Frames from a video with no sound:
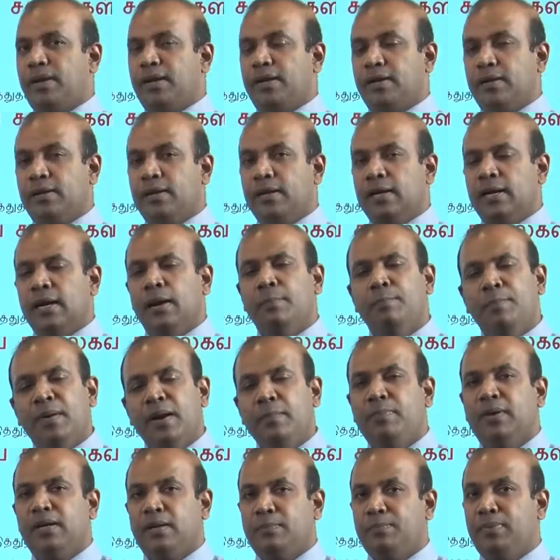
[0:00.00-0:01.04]
பின்
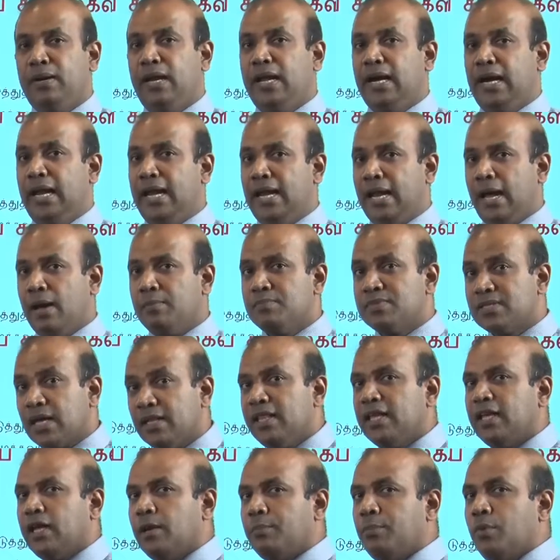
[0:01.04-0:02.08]
எப்படிப்பட்ட பிள்ளைகளை நாம்
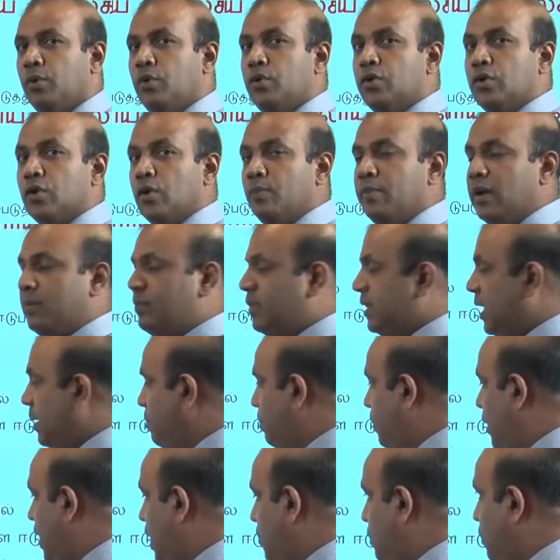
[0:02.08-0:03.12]
சந்திக்கப் போகின்றோம் என்பதை
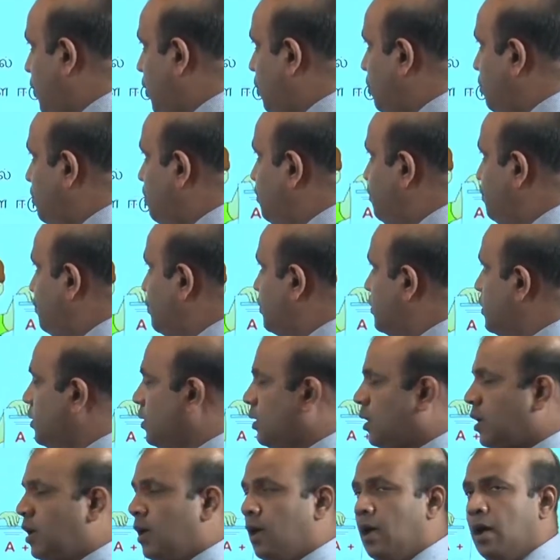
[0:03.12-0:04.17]
பார்ப்போம்
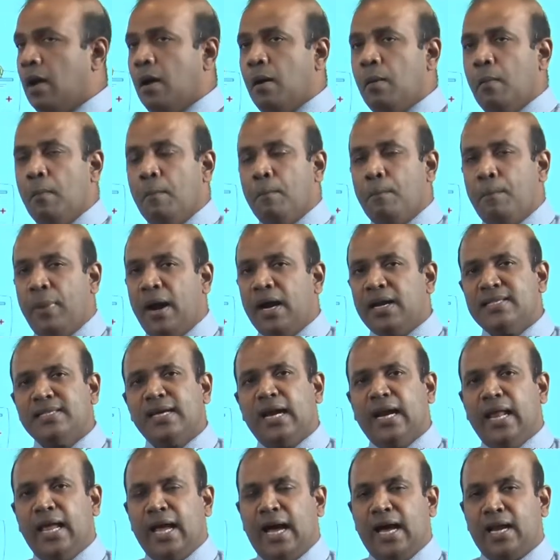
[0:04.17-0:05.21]

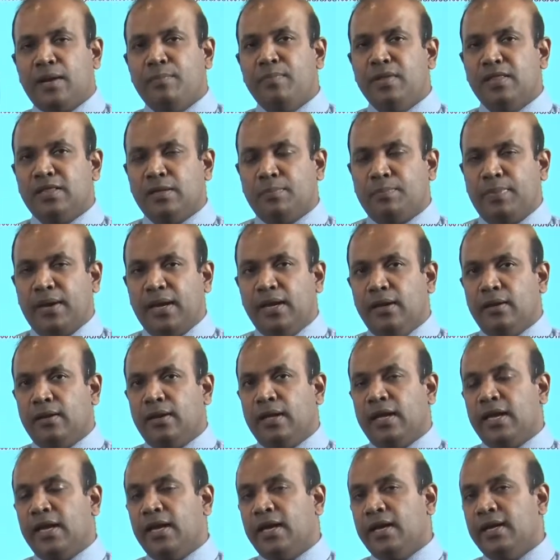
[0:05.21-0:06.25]
பாடசாலை ஆரம்பித்த பின்
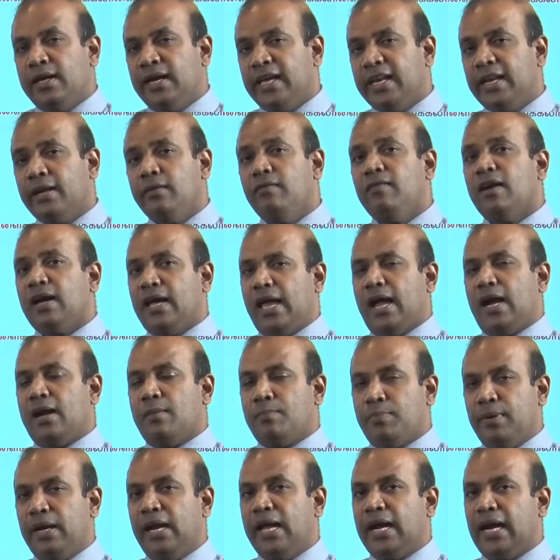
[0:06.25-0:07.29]
இரு வகையான
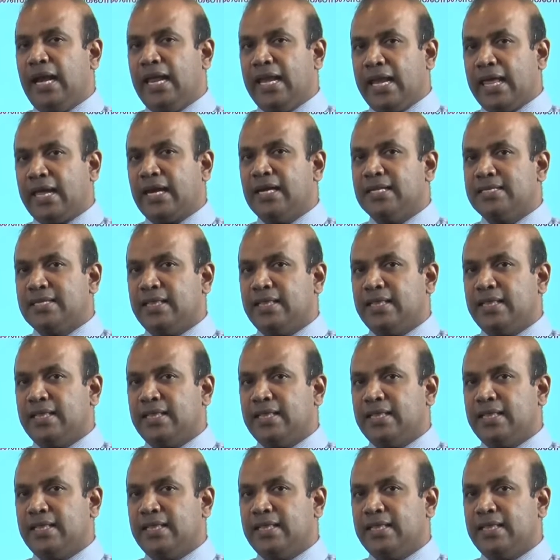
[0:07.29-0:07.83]
பிள்ளைகளை நீங்கள்